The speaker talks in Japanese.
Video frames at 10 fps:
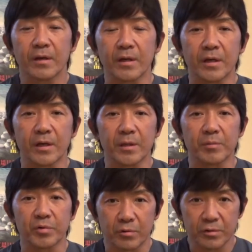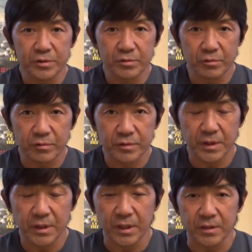えー、プロレスの
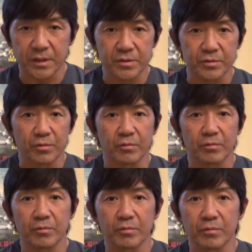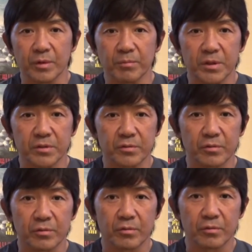世界ですとやっぱりそ
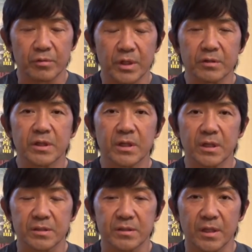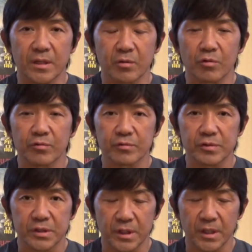のお客さんがですね興奮
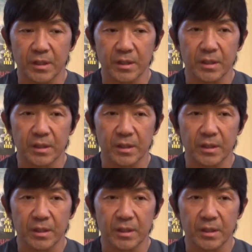して、